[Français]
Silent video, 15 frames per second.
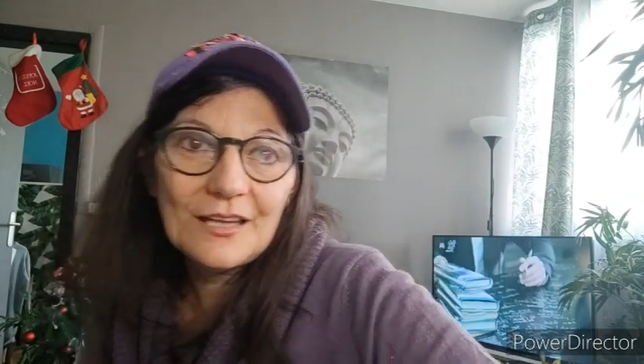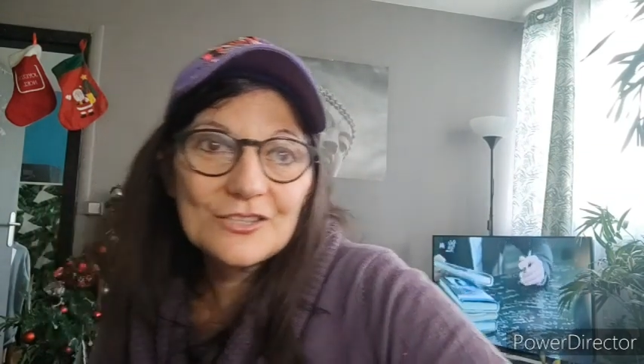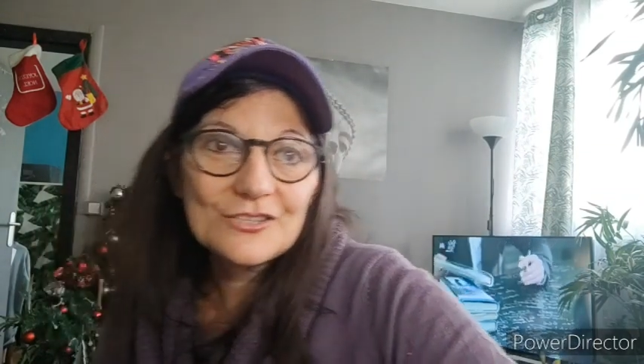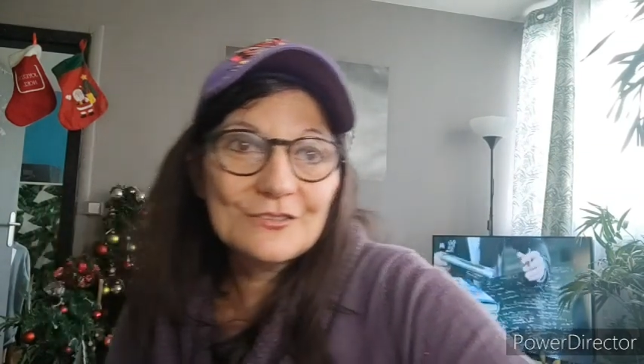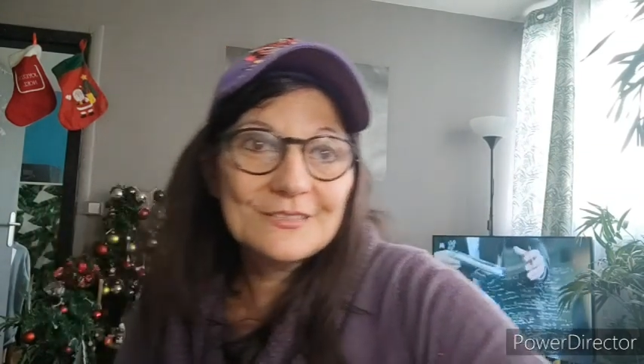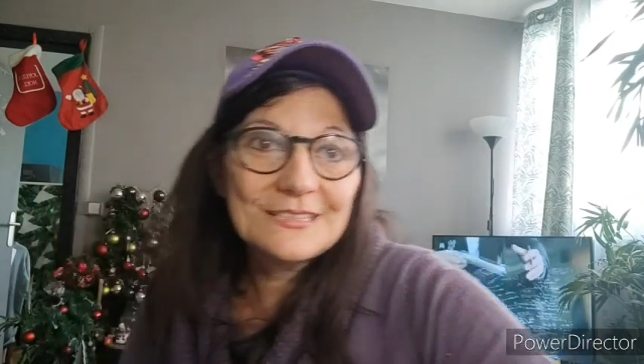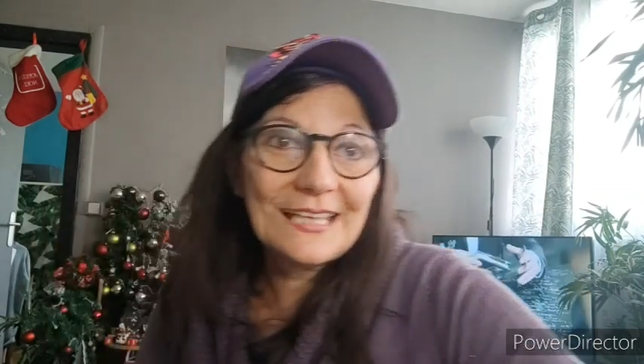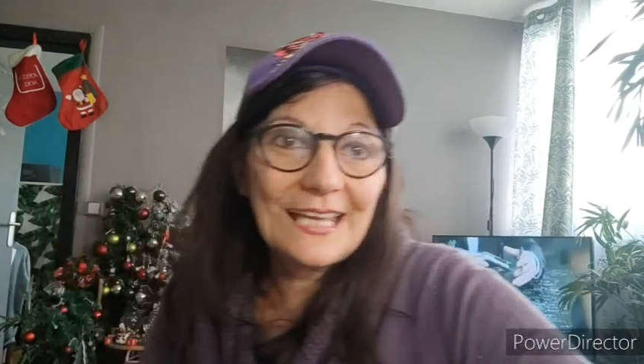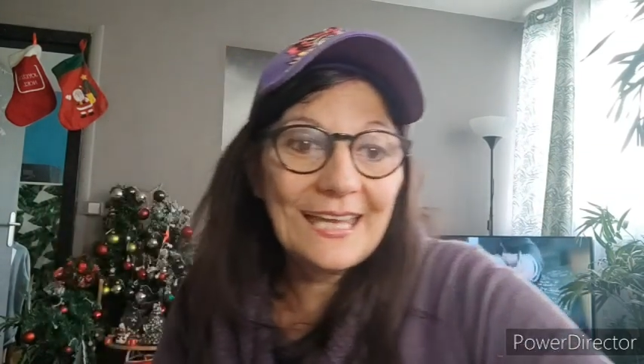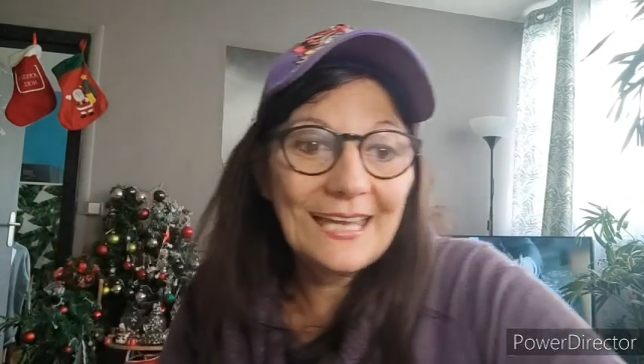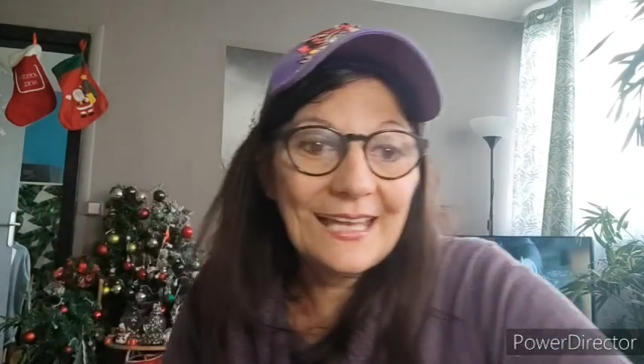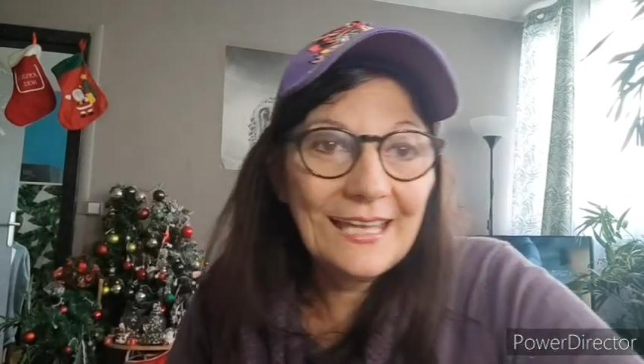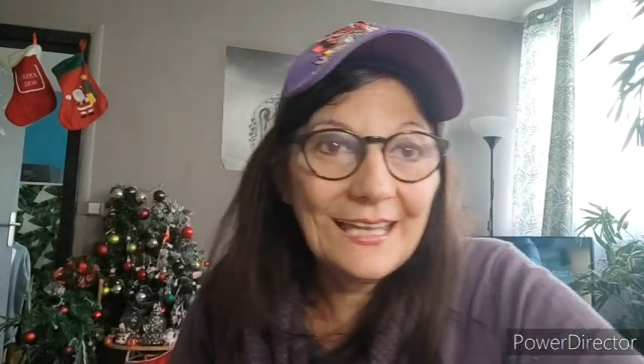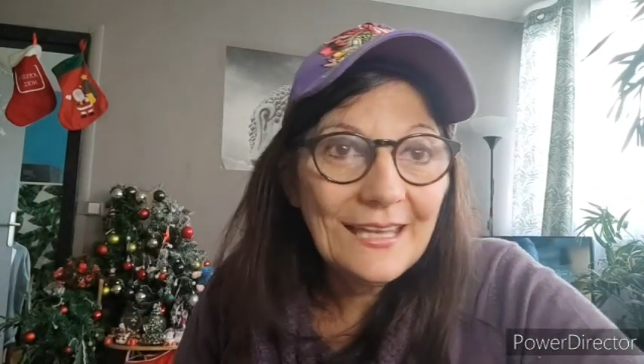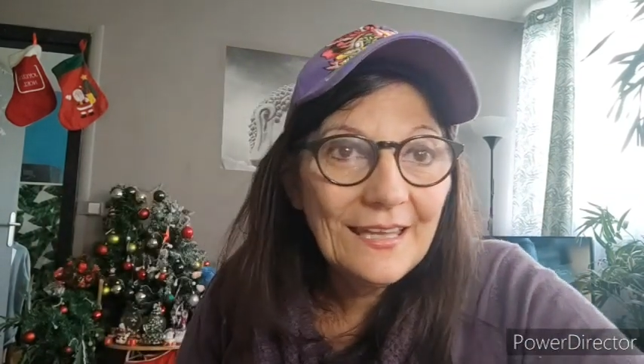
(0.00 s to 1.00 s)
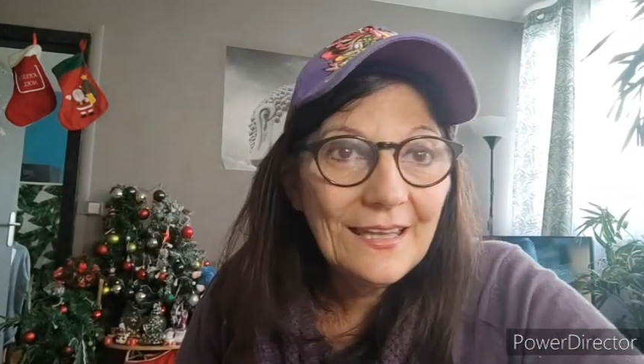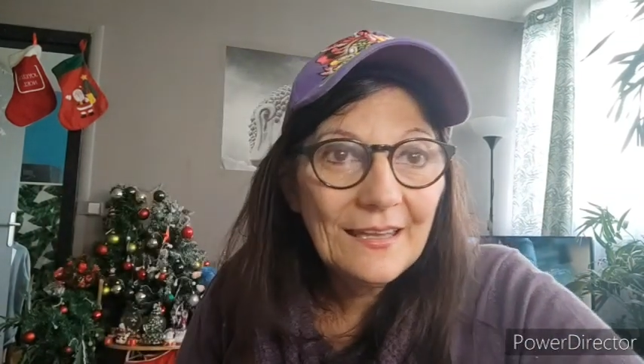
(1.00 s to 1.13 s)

je dirais,